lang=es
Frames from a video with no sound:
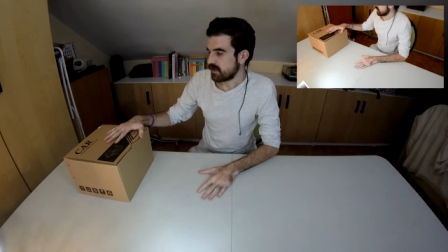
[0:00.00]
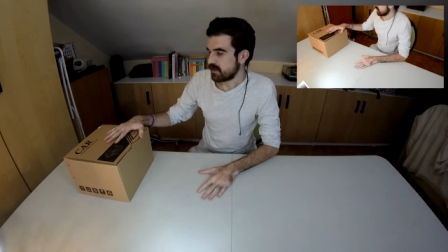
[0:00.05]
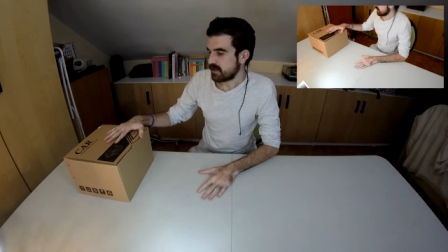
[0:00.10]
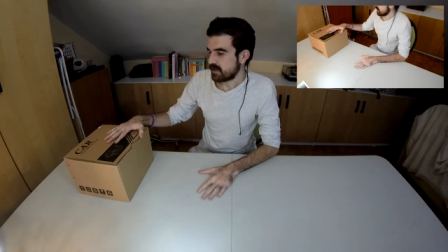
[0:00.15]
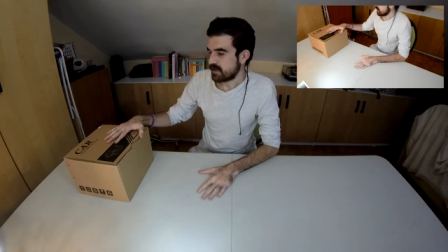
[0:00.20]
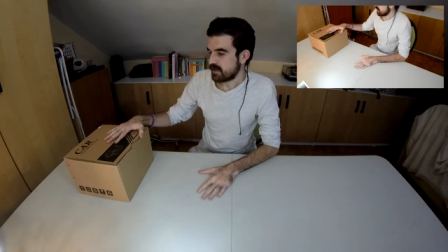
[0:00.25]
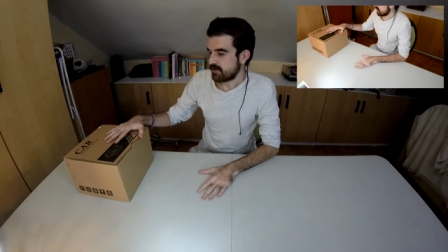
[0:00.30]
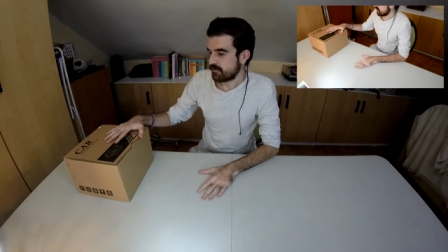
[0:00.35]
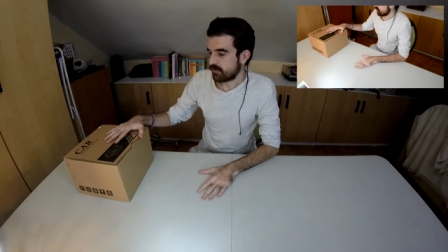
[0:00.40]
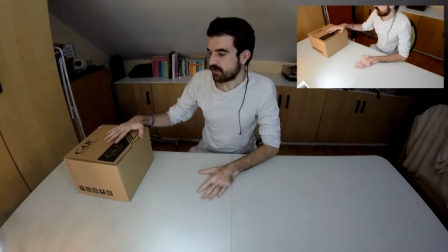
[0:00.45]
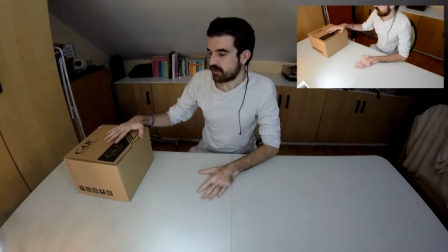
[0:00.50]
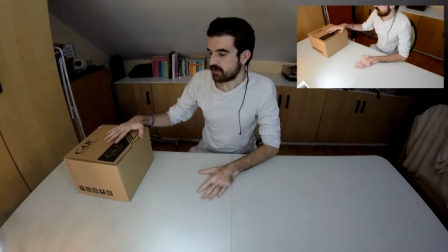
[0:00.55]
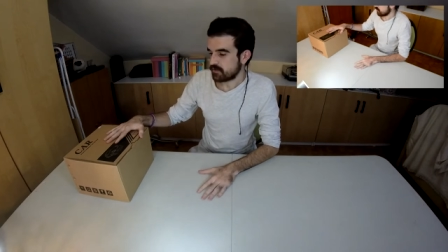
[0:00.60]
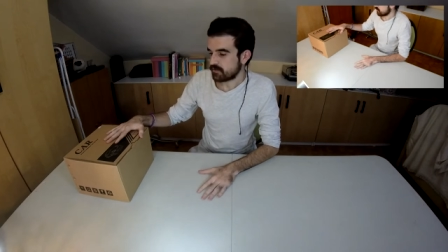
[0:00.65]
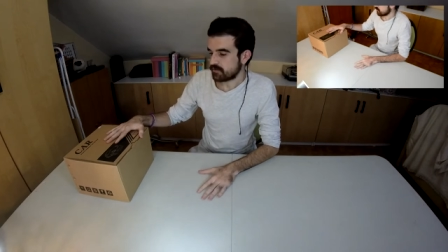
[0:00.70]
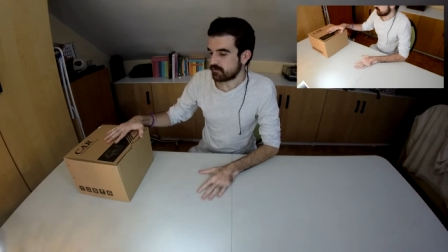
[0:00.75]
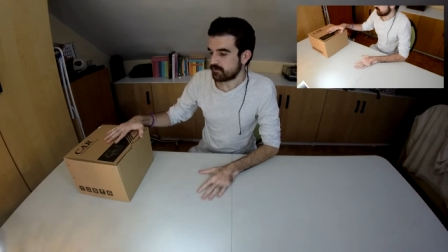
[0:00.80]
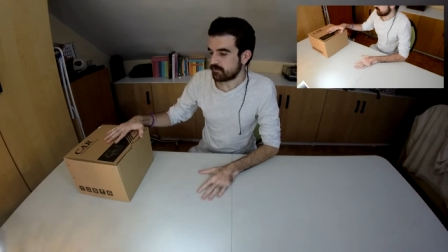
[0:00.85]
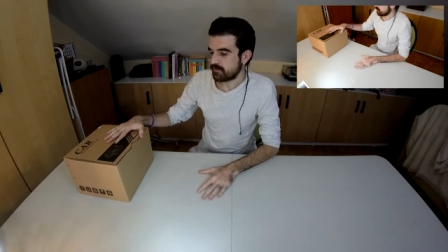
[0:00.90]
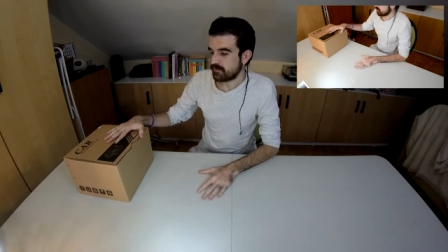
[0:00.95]
y
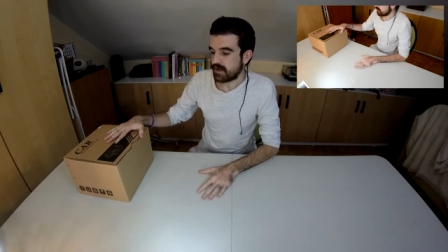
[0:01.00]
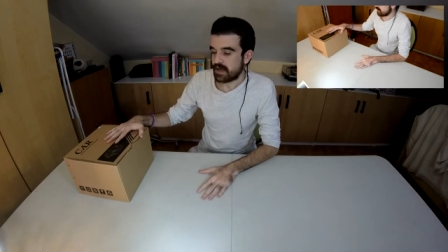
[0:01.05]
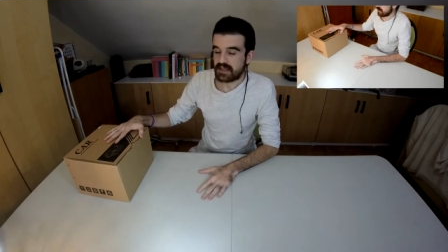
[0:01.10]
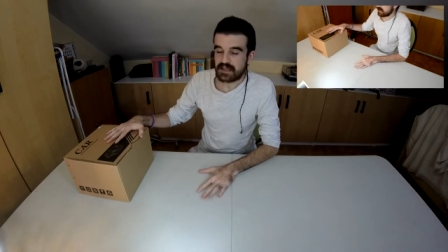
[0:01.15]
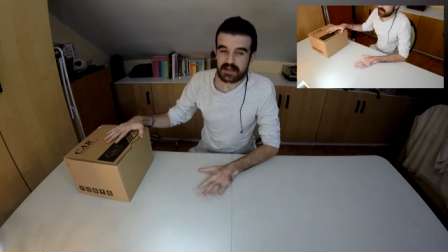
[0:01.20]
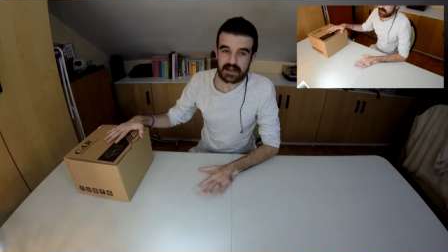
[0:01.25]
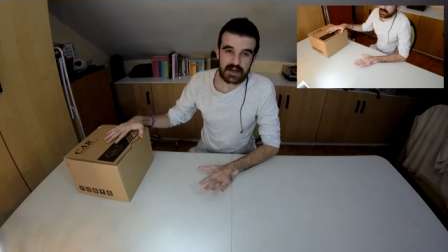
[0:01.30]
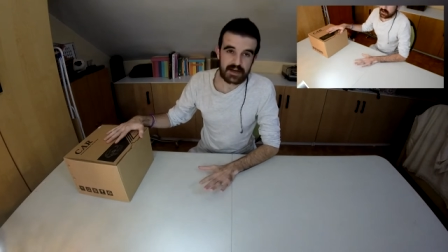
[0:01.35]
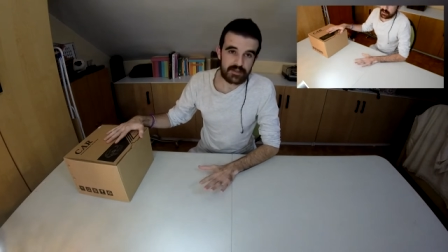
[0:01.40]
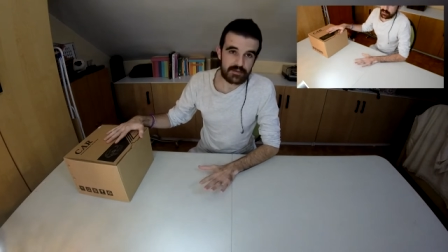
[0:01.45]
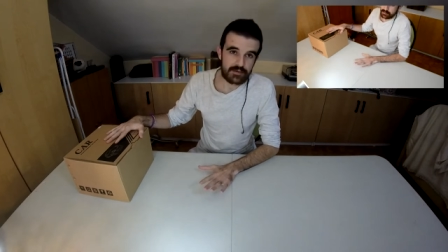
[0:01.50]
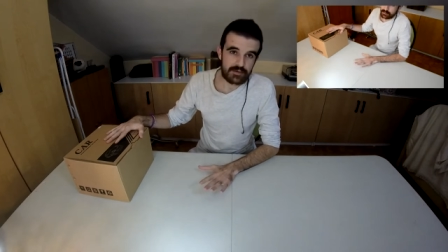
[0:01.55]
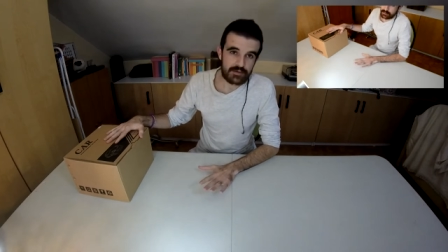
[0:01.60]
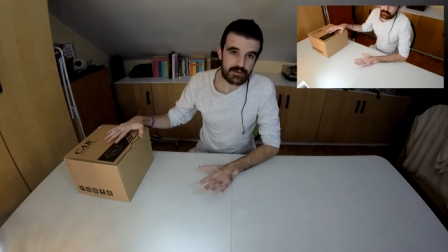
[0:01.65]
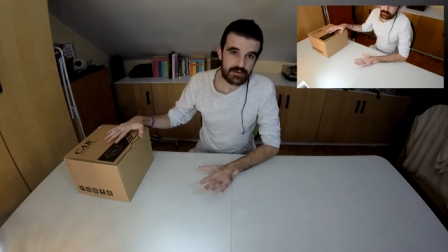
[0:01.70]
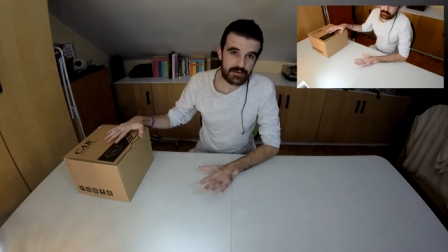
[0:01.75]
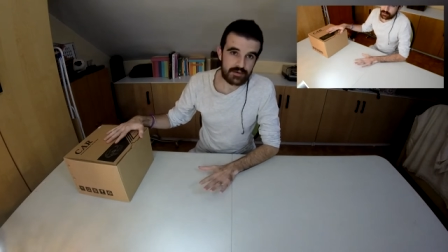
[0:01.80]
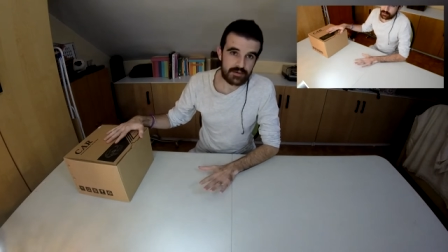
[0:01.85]
bueno, me ha llegado